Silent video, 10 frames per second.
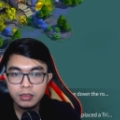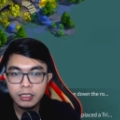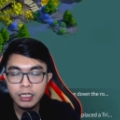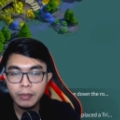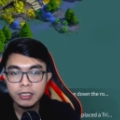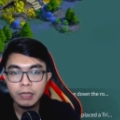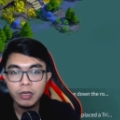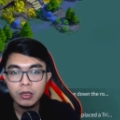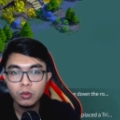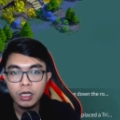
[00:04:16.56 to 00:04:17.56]
Jadi yang
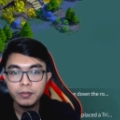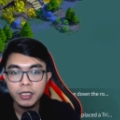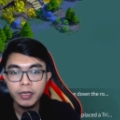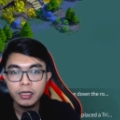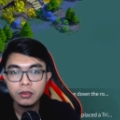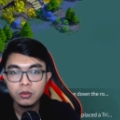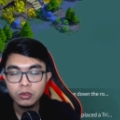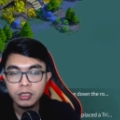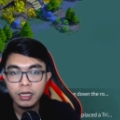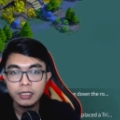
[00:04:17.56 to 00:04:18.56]
pertama keluar primary
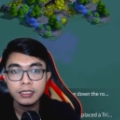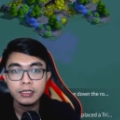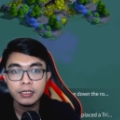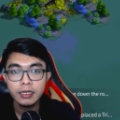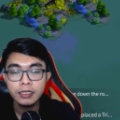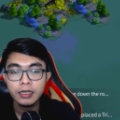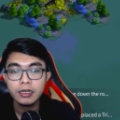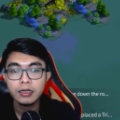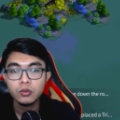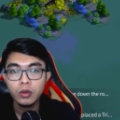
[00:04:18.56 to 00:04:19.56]
dulu serangan skillnya, yang
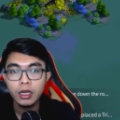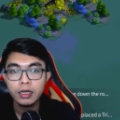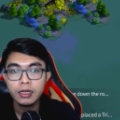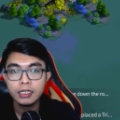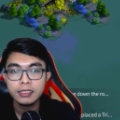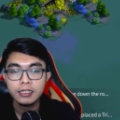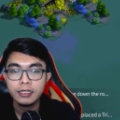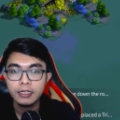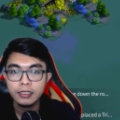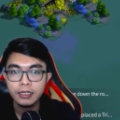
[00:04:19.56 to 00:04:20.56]
kedua adalah
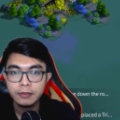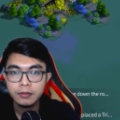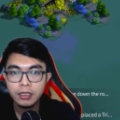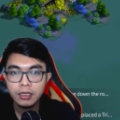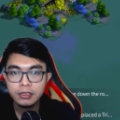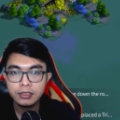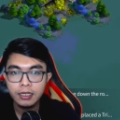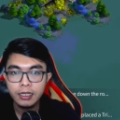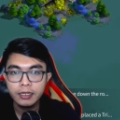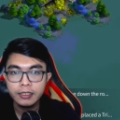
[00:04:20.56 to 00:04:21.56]
sekunderinya.
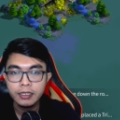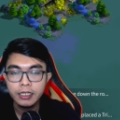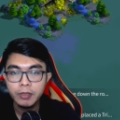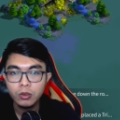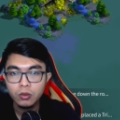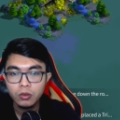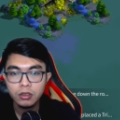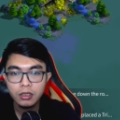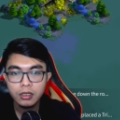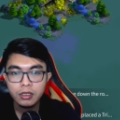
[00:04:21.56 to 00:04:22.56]
Lah ini penuh.
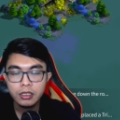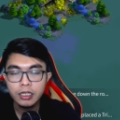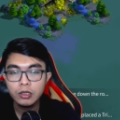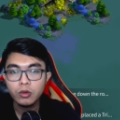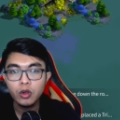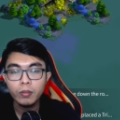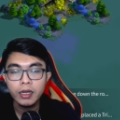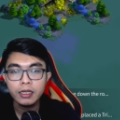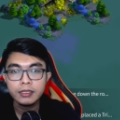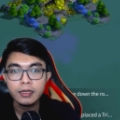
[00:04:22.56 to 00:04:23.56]
Ini kedua
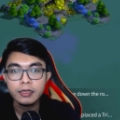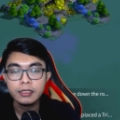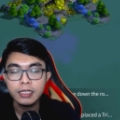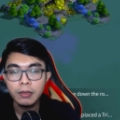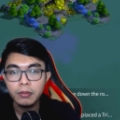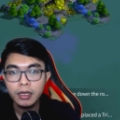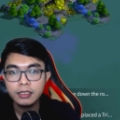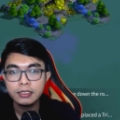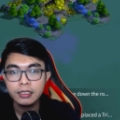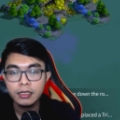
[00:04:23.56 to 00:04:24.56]
komandan talentnya sama,
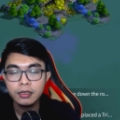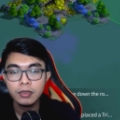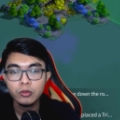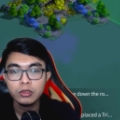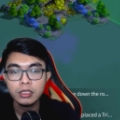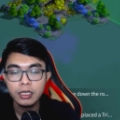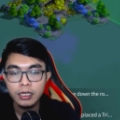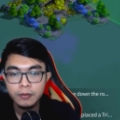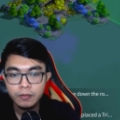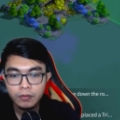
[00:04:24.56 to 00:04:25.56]
skill kemudian